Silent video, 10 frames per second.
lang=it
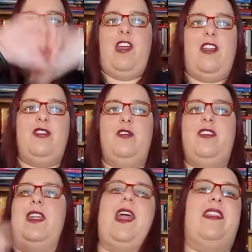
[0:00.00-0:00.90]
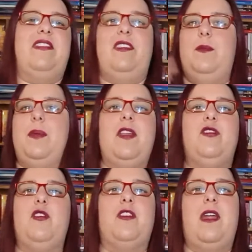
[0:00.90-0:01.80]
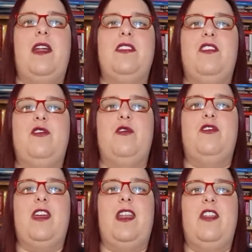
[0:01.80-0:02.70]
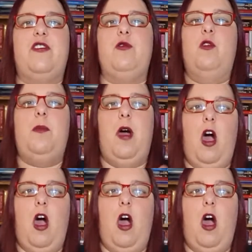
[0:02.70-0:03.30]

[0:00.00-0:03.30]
Ciao a tutti ragazzi, bentornati su Starlight Tube.